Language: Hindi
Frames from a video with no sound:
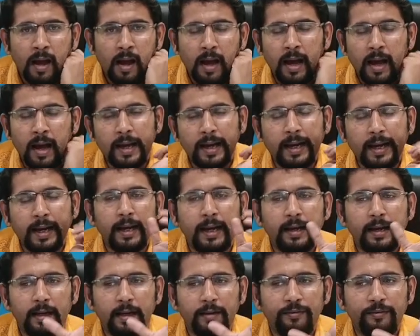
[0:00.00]
हर एक
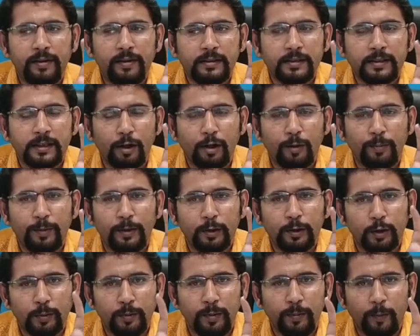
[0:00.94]
इंडिफरेंस कवर पे
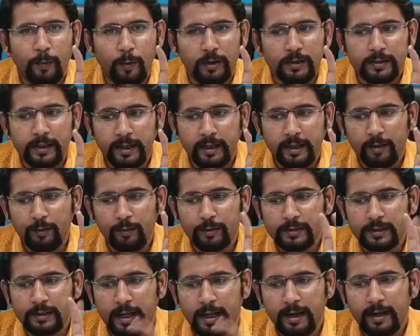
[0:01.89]
जो भी पॉइंट्स रहेंगे
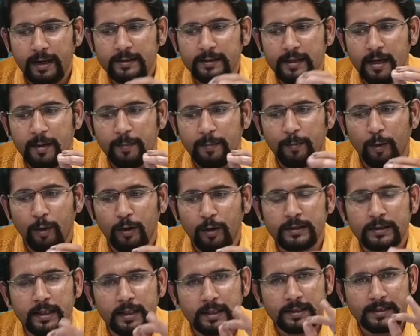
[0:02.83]
वो सारे के सारे
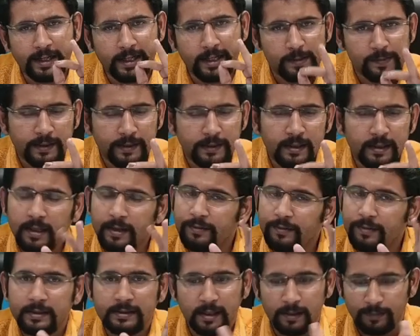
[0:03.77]
पॉइंट्स का सेटिस्फेक्शन
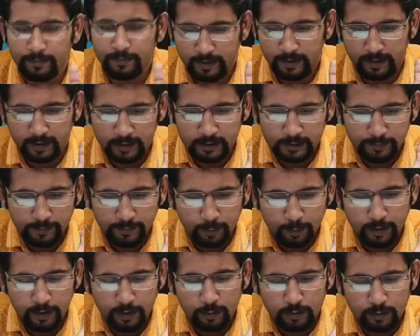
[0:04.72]
लेवल सेम रहेगा इसमें
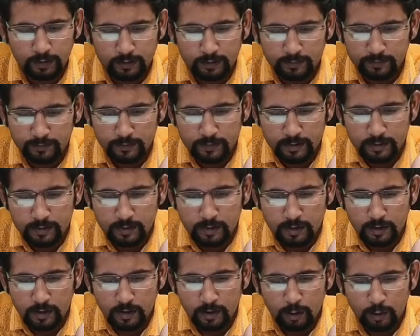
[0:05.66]
कोई डाउट
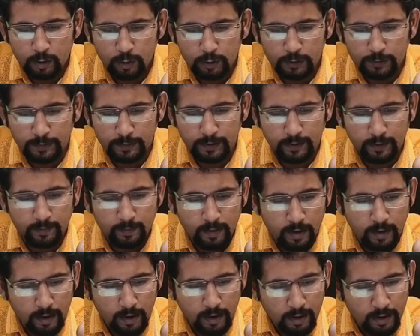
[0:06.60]
कुछ भी नहीं
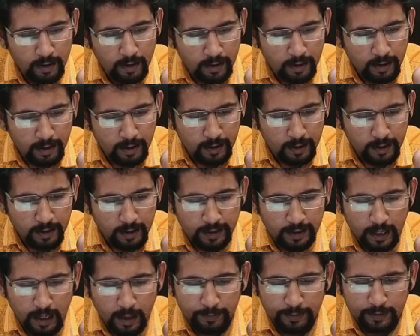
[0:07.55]

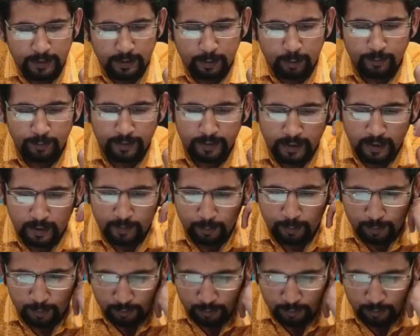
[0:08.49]
लेकिन अभी देखो मैं क्या बोल रहा